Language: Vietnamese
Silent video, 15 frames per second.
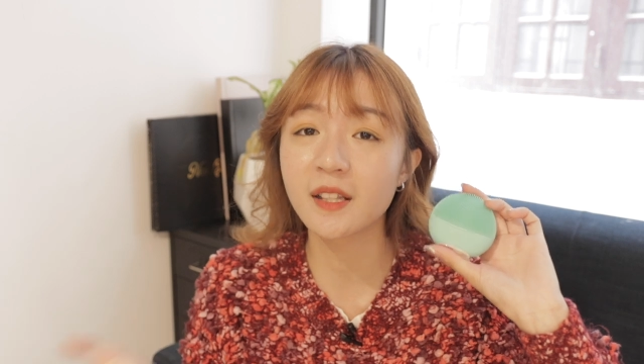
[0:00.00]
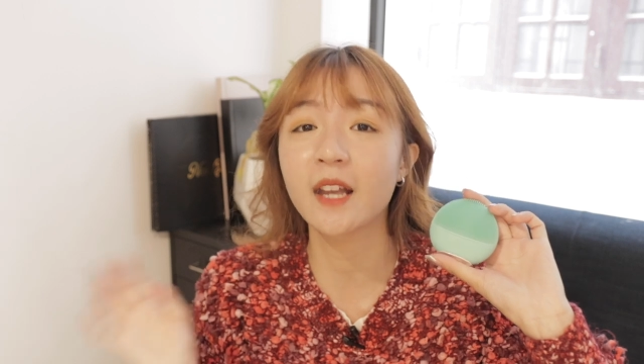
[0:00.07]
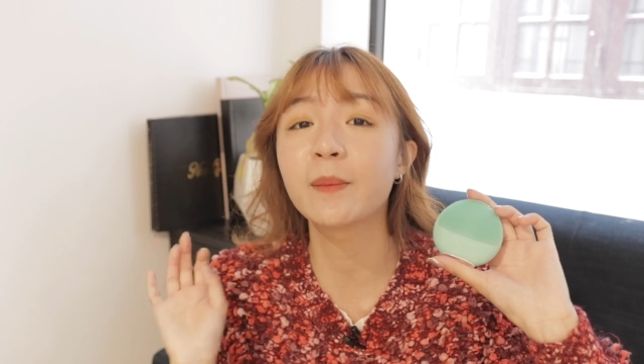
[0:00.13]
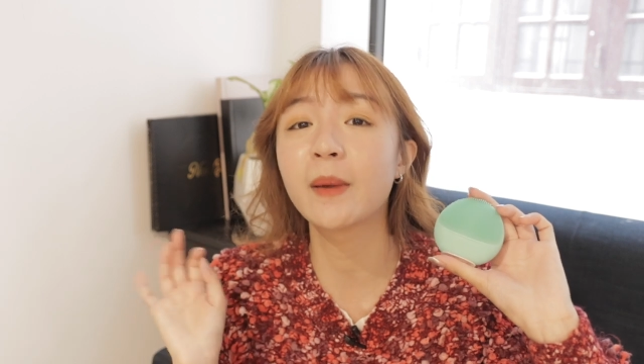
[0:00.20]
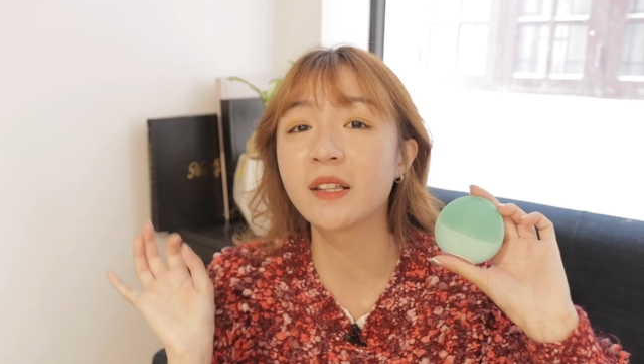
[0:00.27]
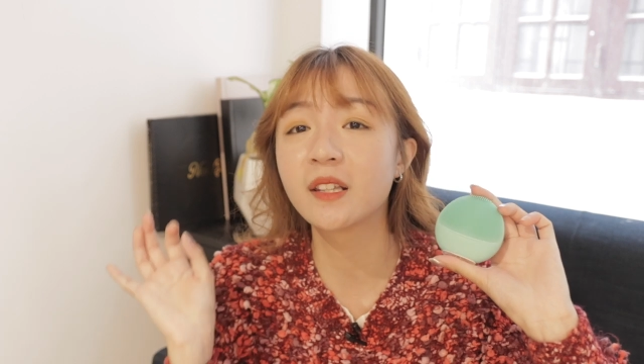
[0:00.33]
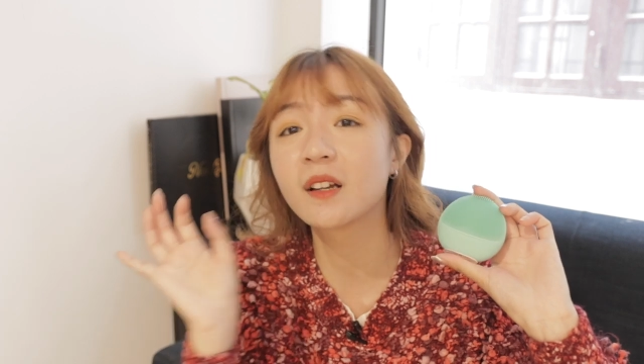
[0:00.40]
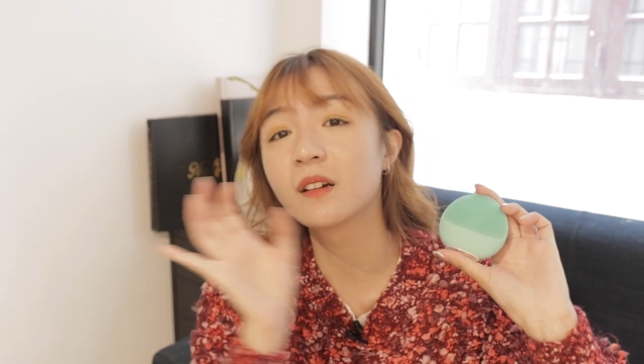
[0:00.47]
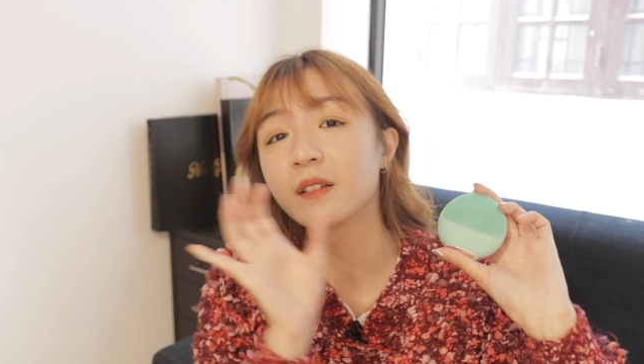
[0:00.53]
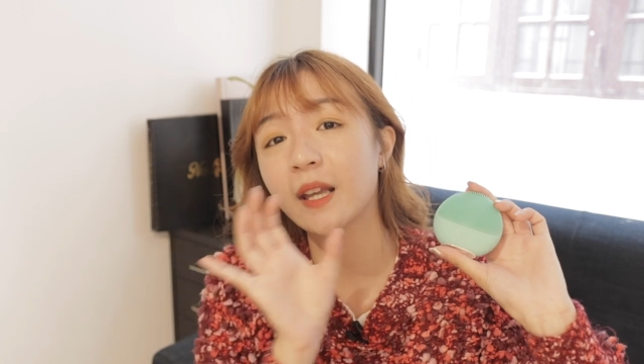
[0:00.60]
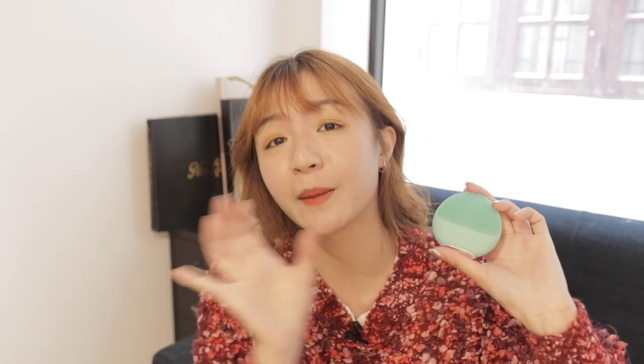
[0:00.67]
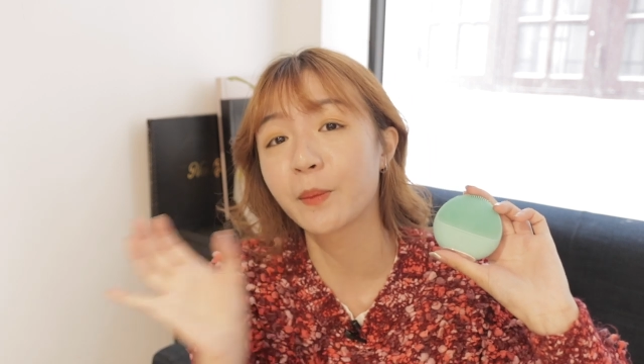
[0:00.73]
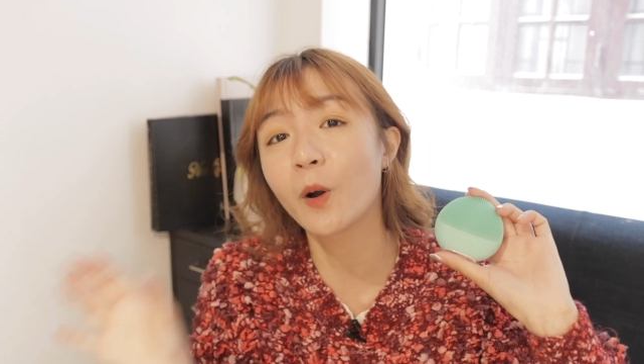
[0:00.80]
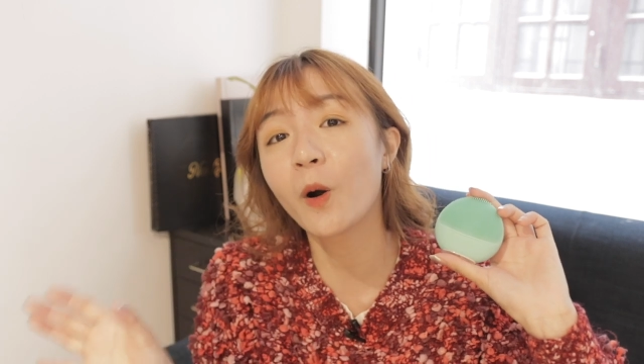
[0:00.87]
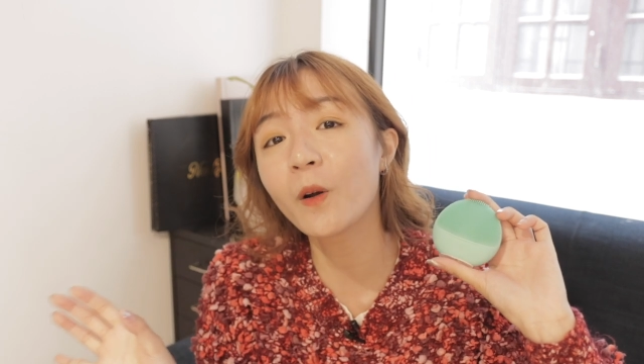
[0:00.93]
thì các bạn chỉ cần
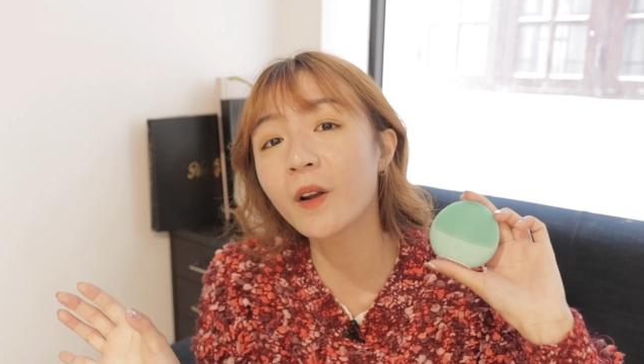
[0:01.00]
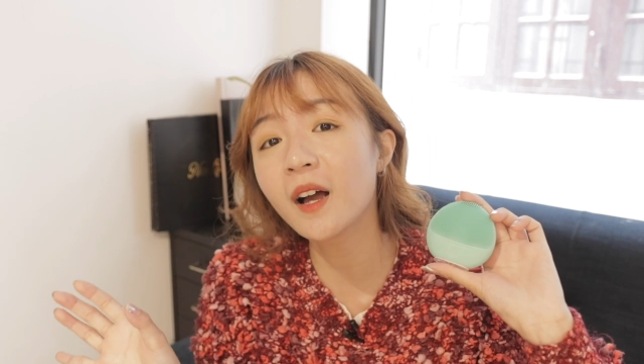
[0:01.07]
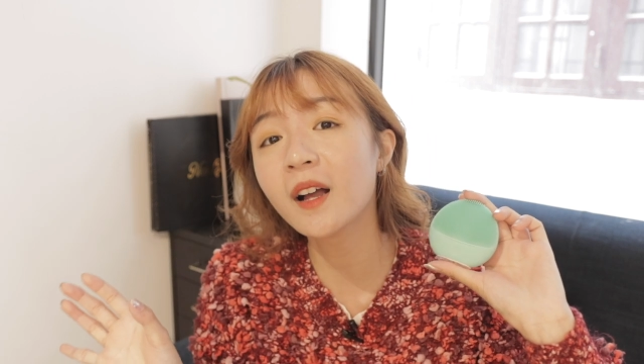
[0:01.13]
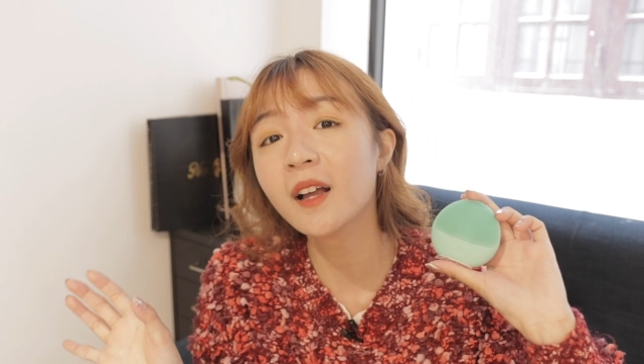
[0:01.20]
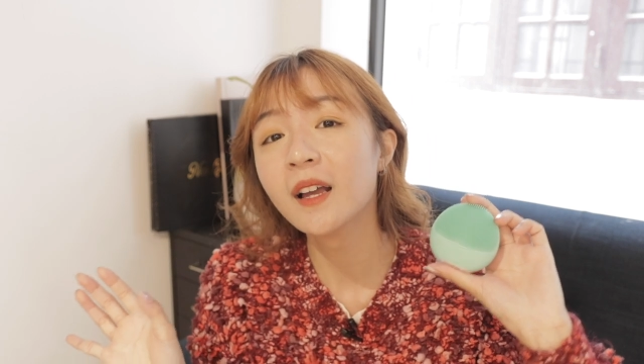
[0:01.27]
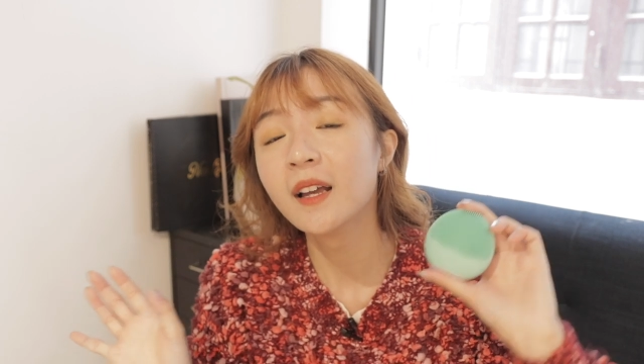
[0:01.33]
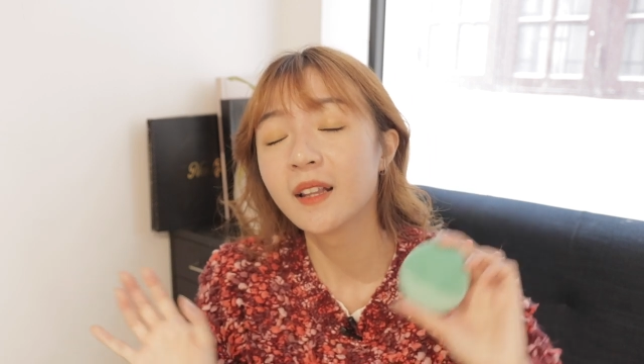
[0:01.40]
nhập code á